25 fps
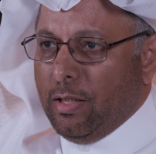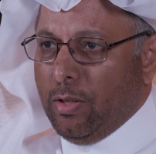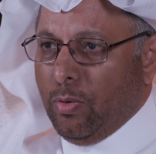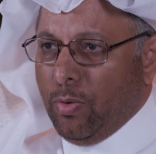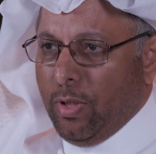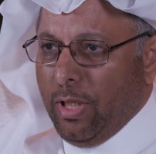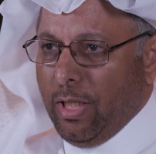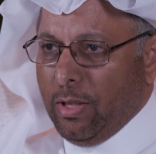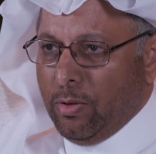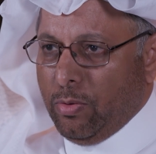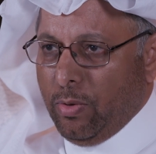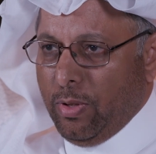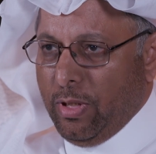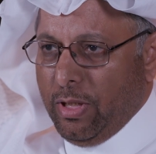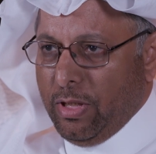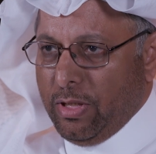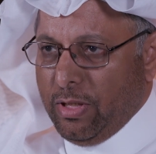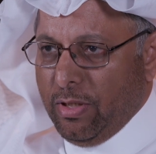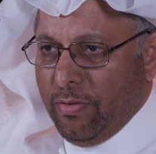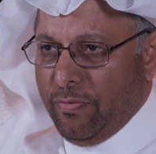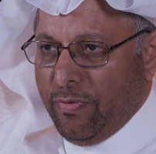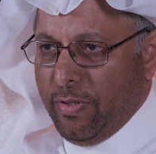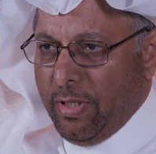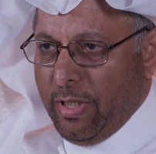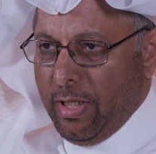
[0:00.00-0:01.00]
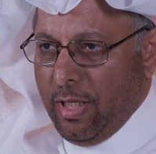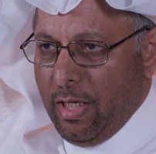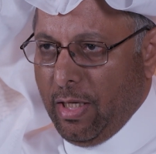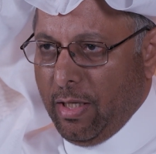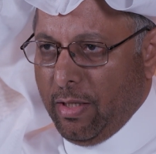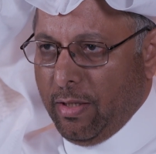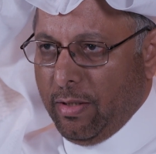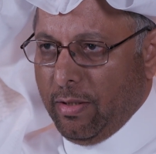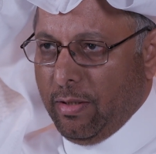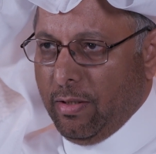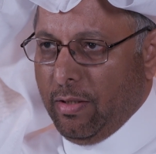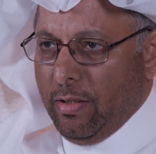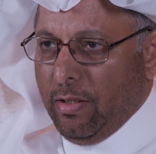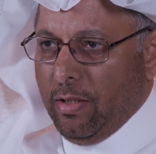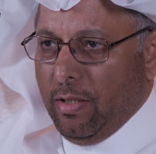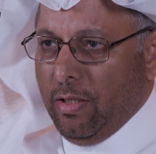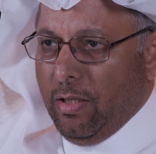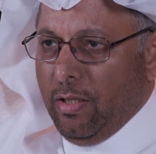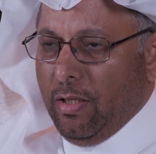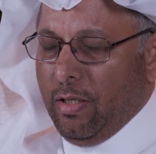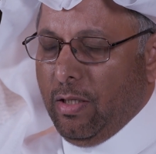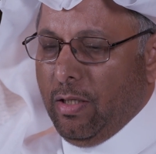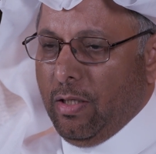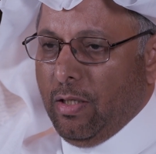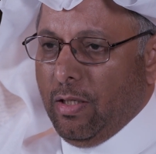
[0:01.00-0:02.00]
الدوريات والنجدة في الرياض
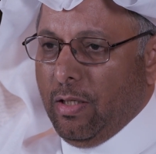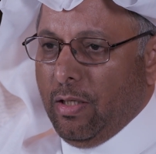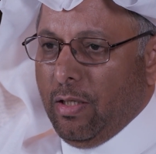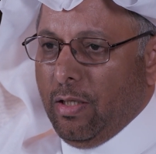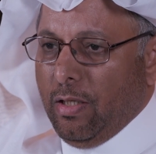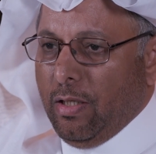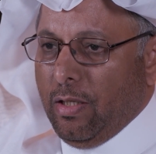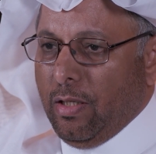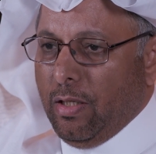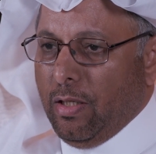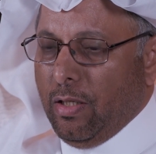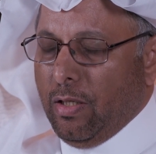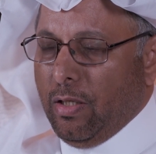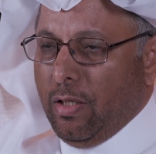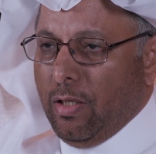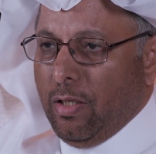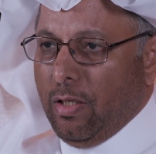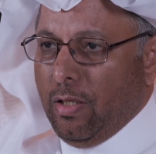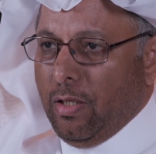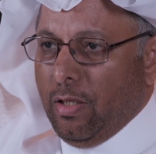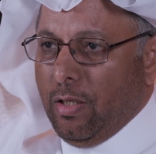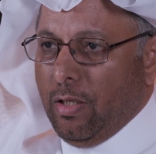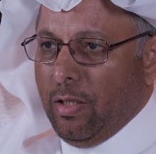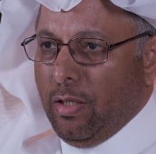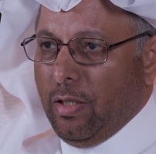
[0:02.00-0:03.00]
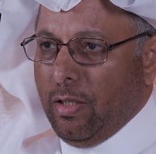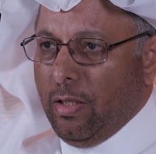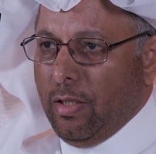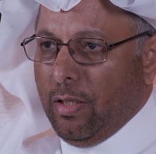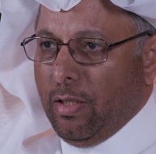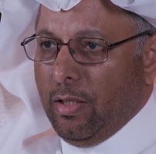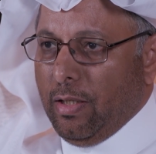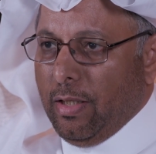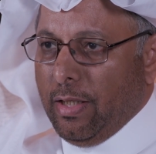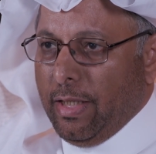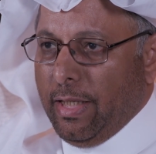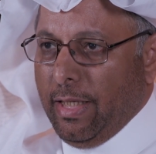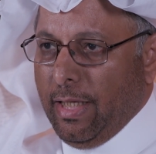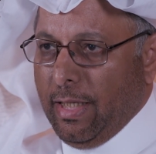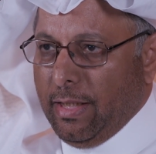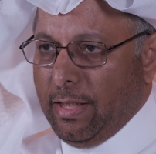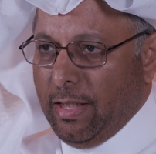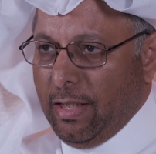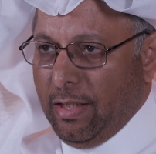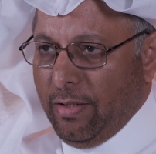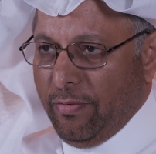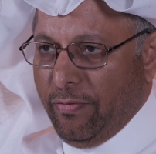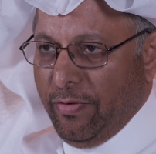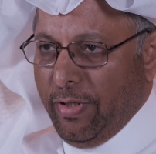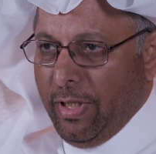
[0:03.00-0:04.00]
آه،
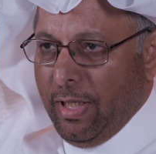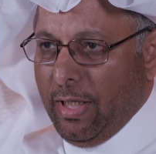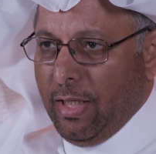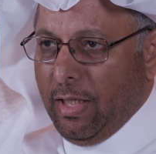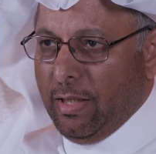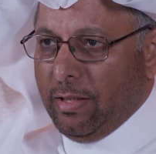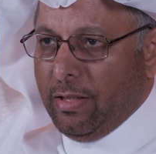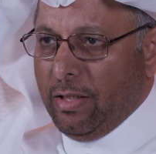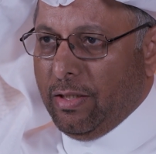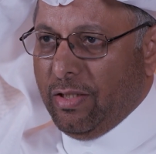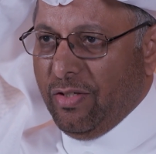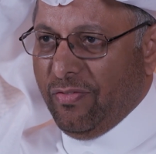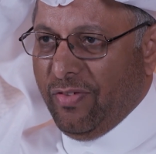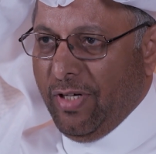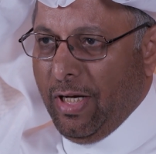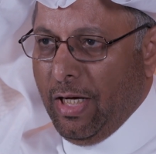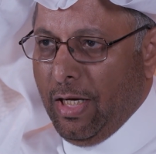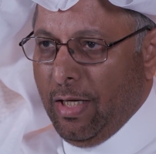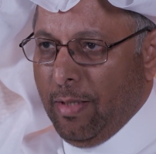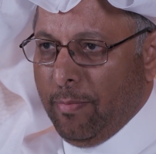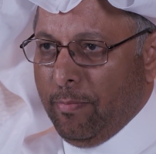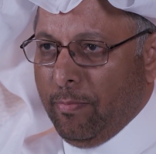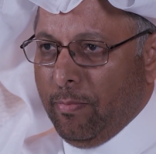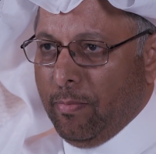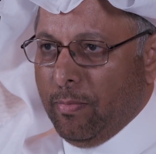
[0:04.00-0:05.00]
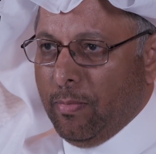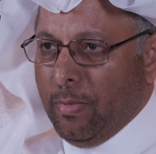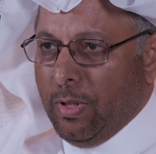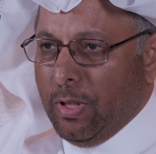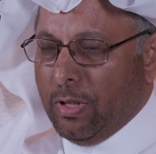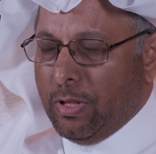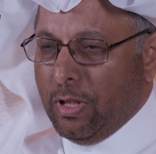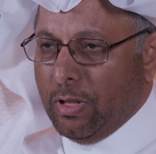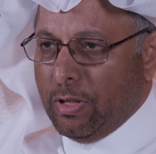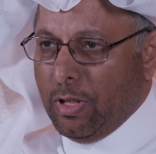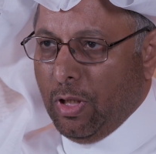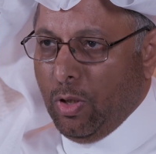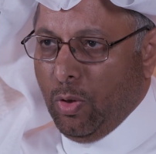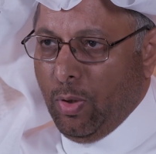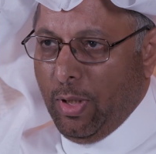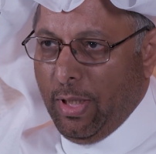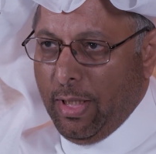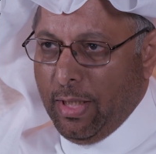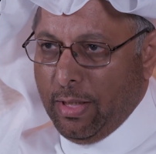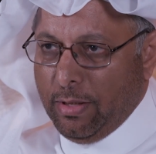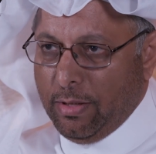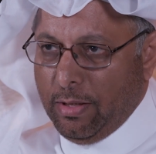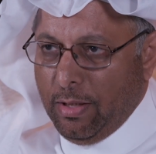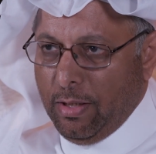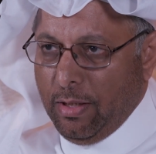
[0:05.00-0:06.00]
القيادة اللي فيها تتفهم
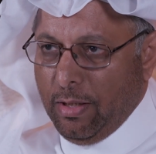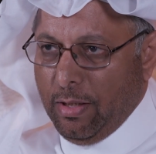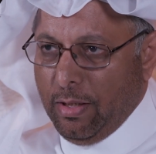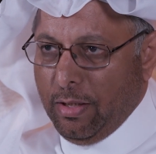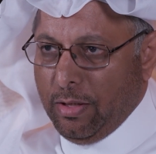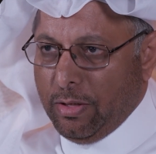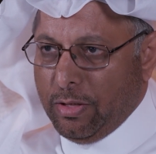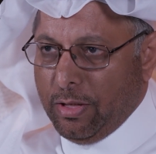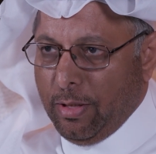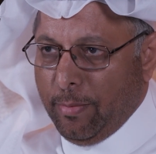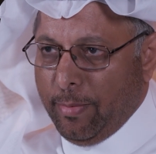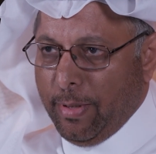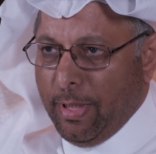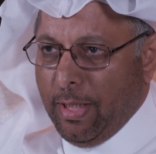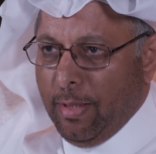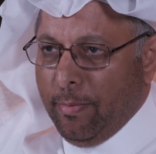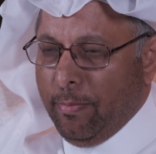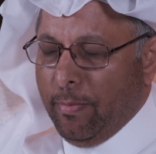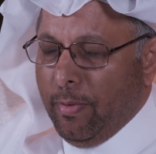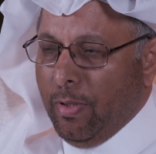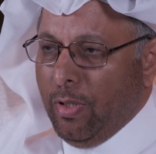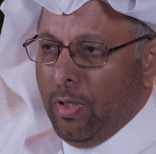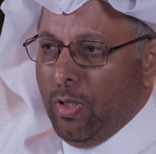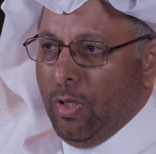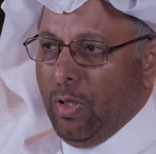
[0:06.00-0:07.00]
تطلعات الشباب